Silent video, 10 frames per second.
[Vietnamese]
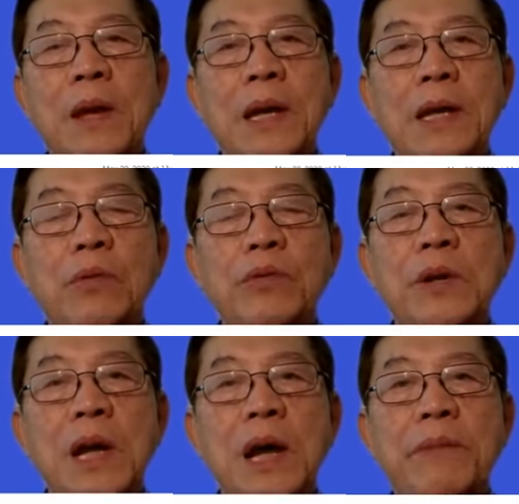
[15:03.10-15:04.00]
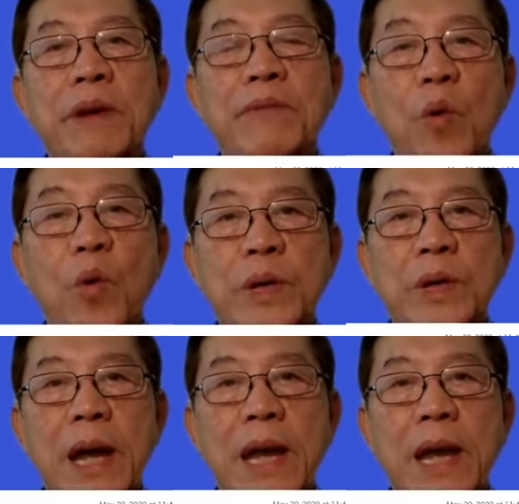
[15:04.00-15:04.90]
Thì giống như là bệnh flu
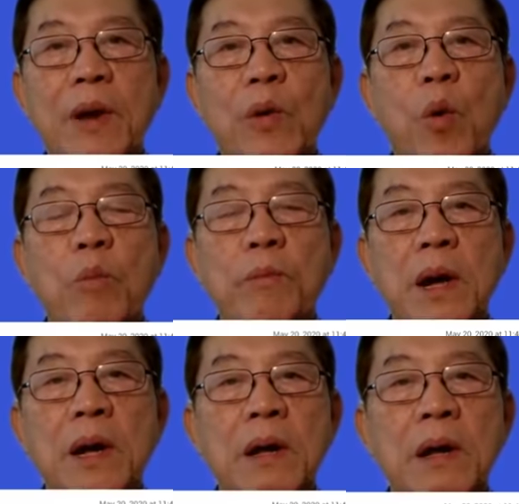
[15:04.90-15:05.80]
chẳng hạn, bệnh cúm á,